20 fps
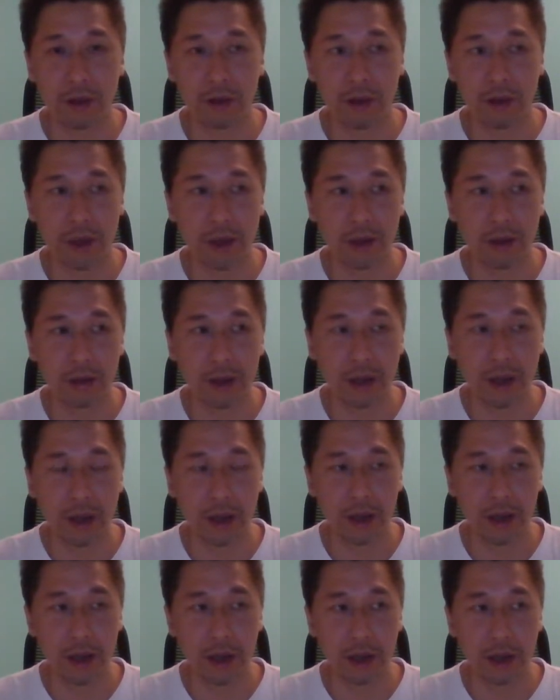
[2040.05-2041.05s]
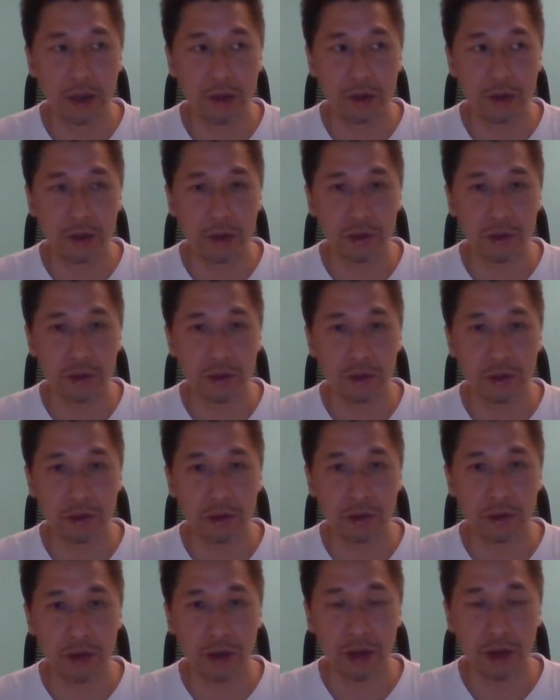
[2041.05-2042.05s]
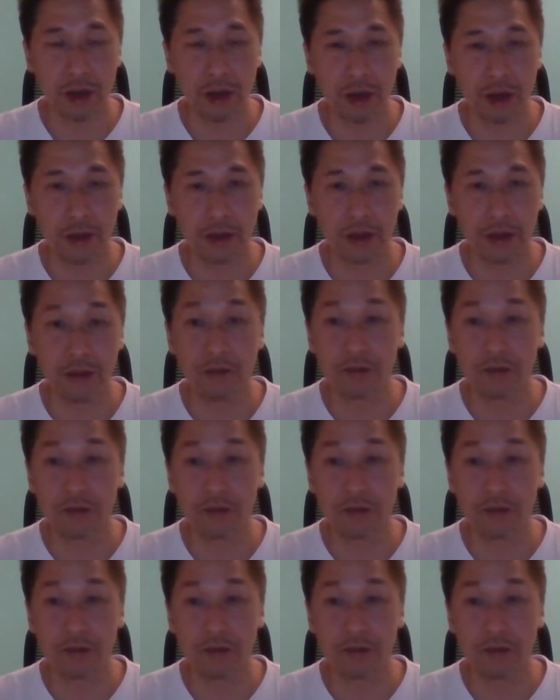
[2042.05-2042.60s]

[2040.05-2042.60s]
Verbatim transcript: 那个那个，指呃，盈